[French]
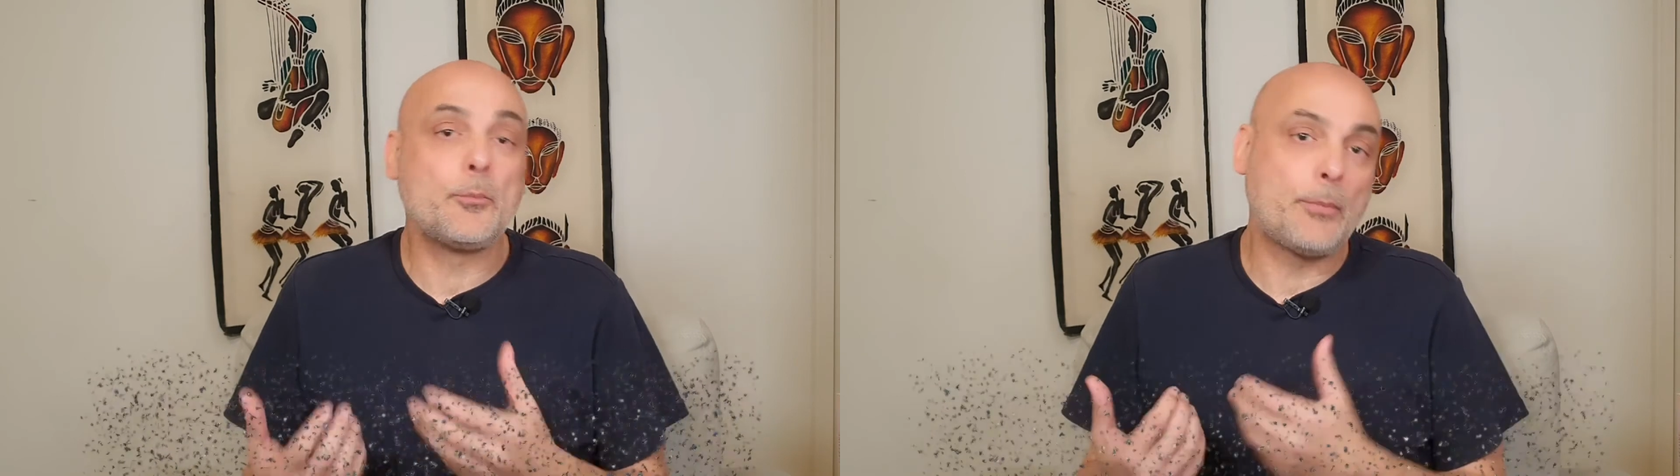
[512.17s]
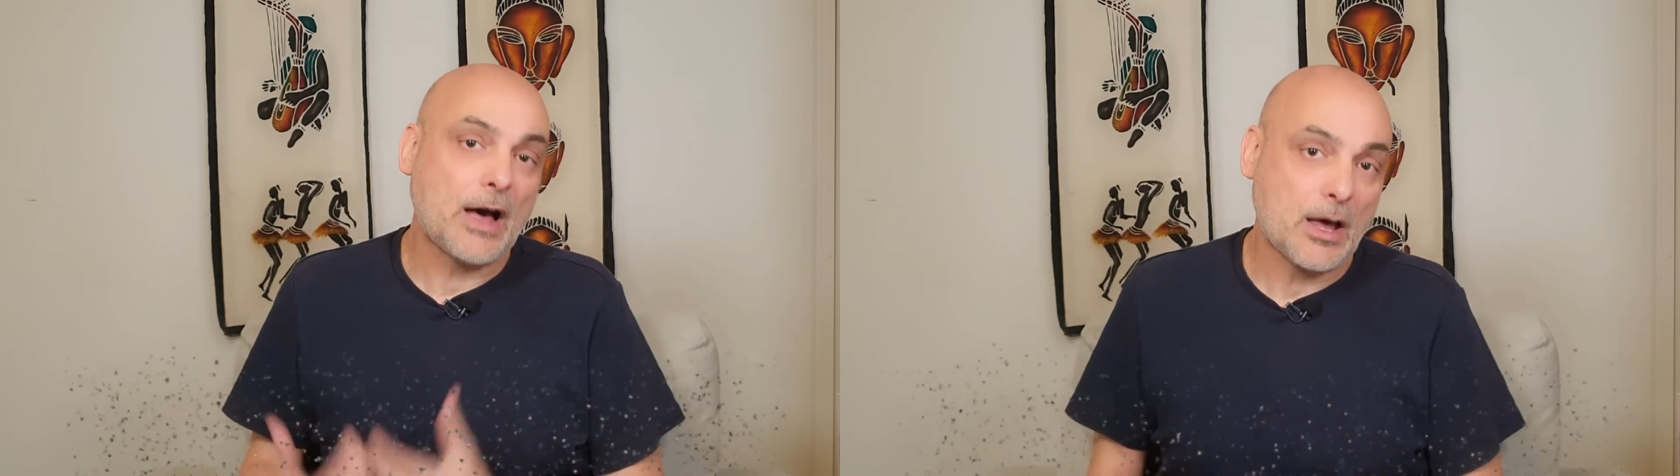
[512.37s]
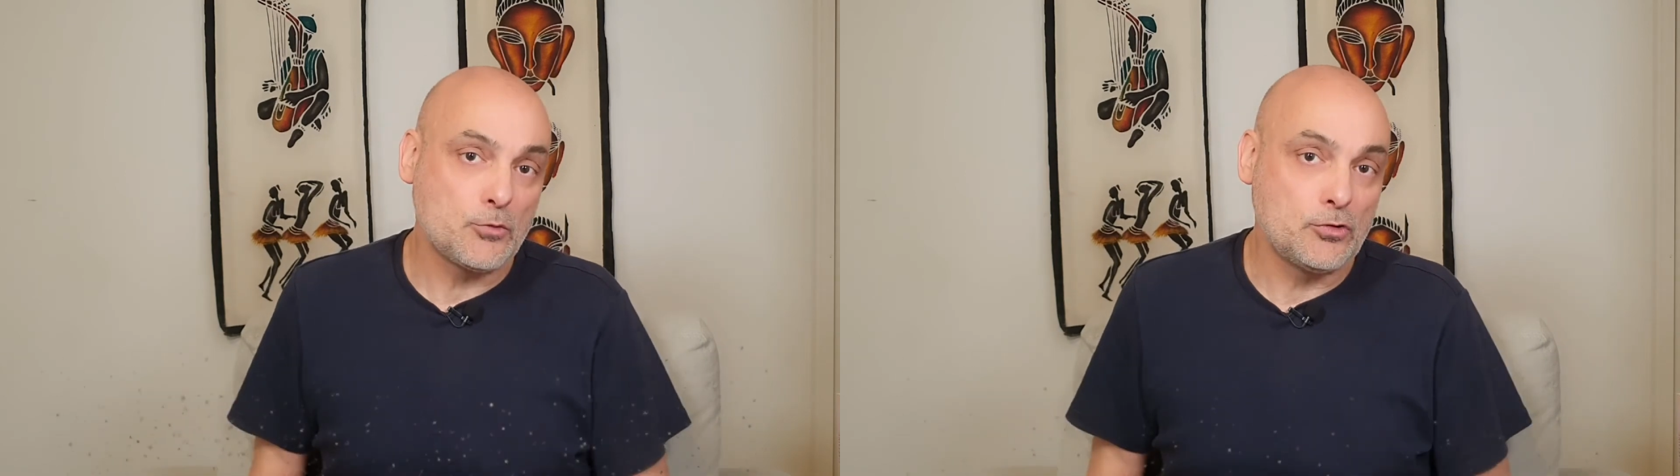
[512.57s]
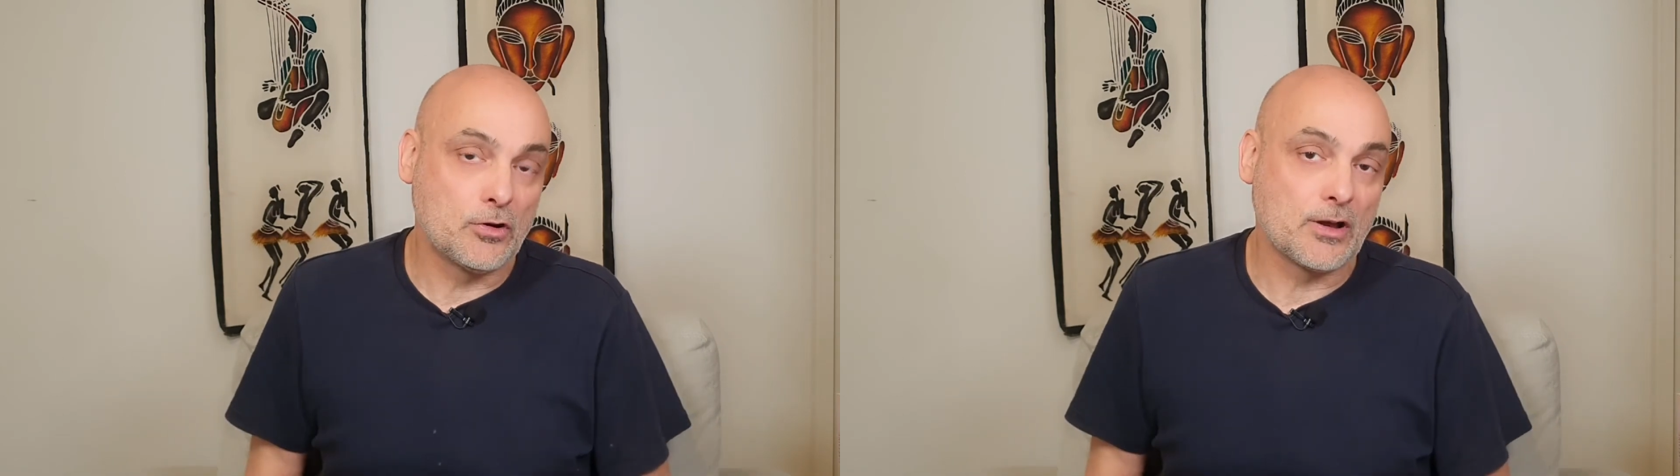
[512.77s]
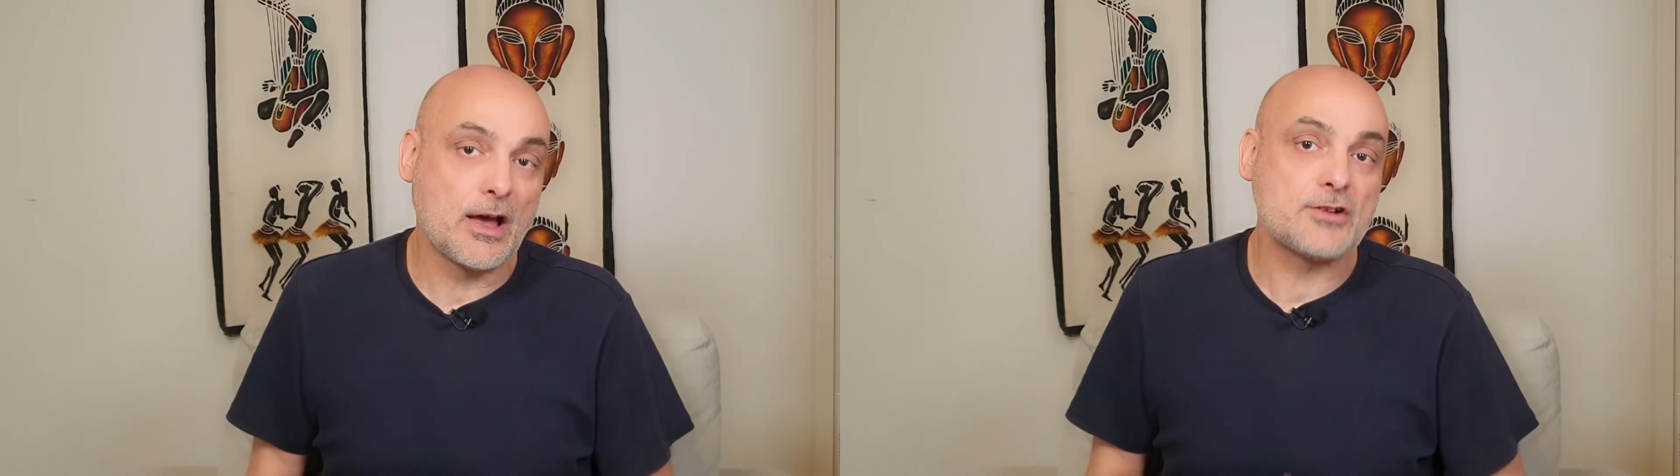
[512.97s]
par abus de
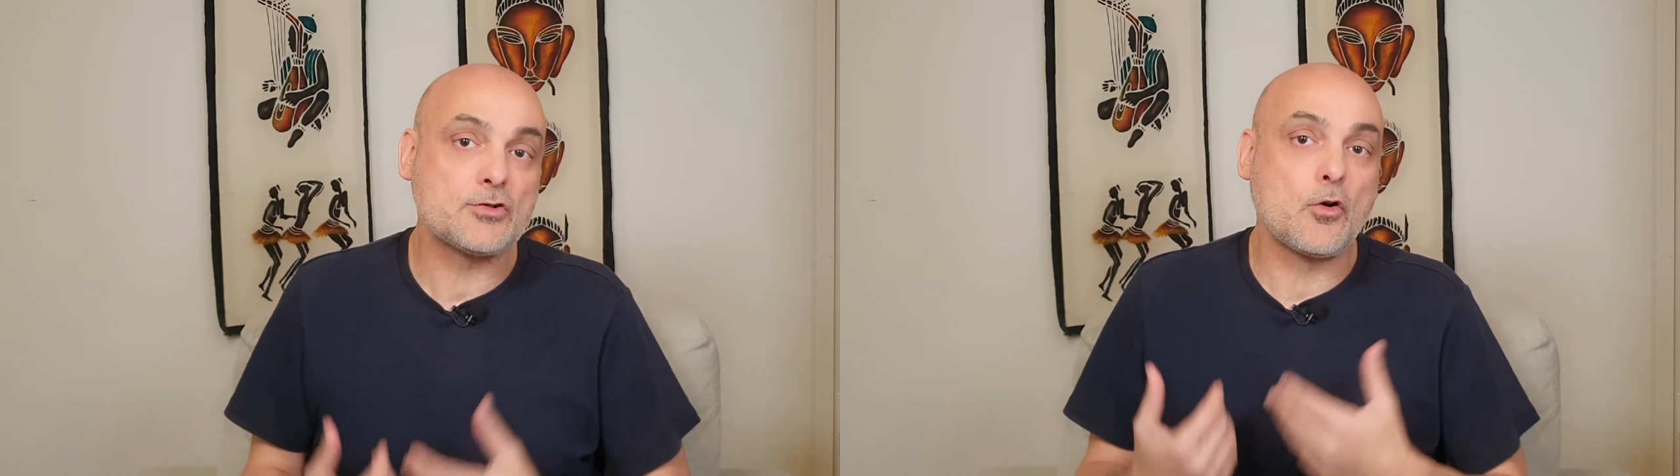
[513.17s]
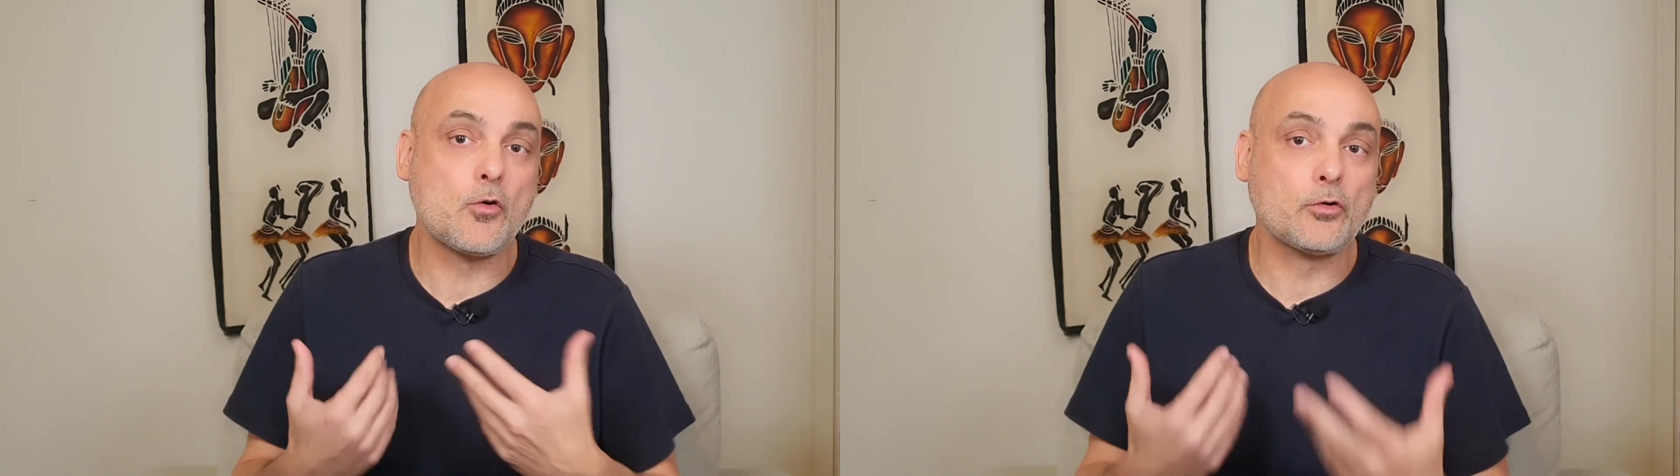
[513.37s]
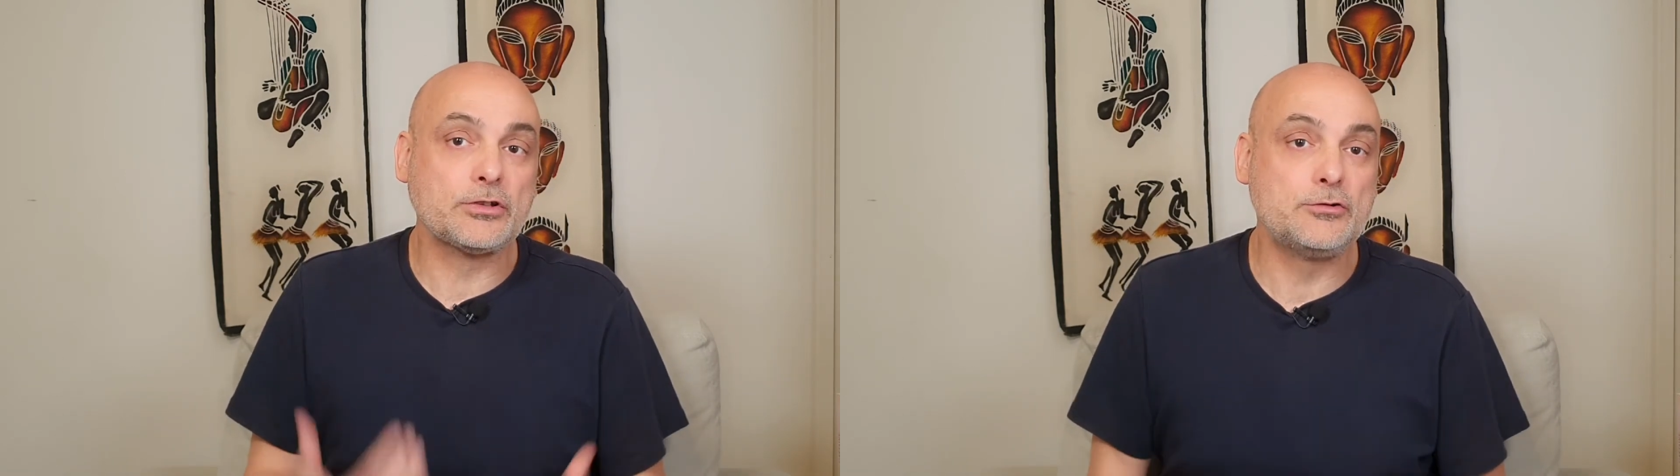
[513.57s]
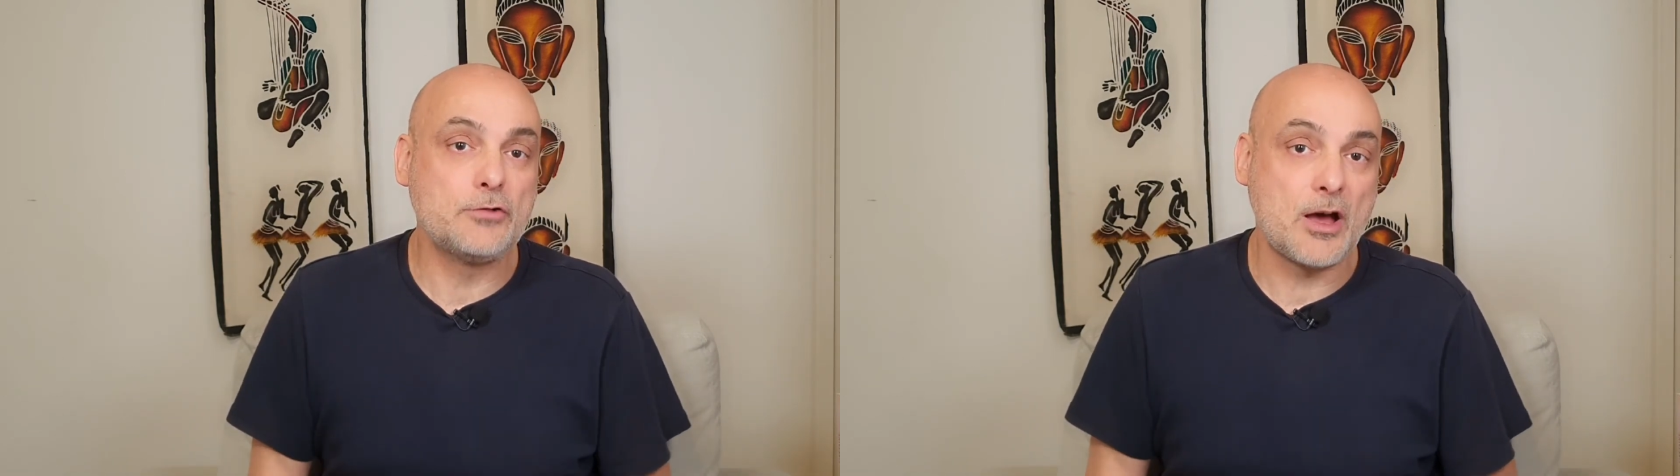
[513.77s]
langage, on continue